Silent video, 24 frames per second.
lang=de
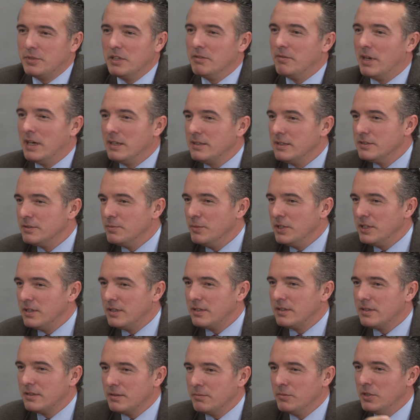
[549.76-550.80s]
Privates
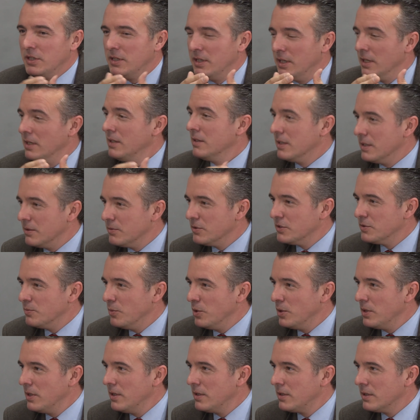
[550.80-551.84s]
mit, mit jedem etwas
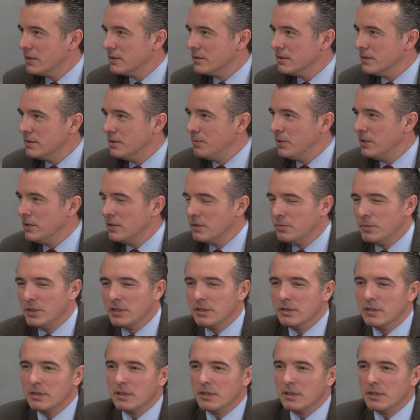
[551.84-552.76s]
möglich. Also ich bin auch mit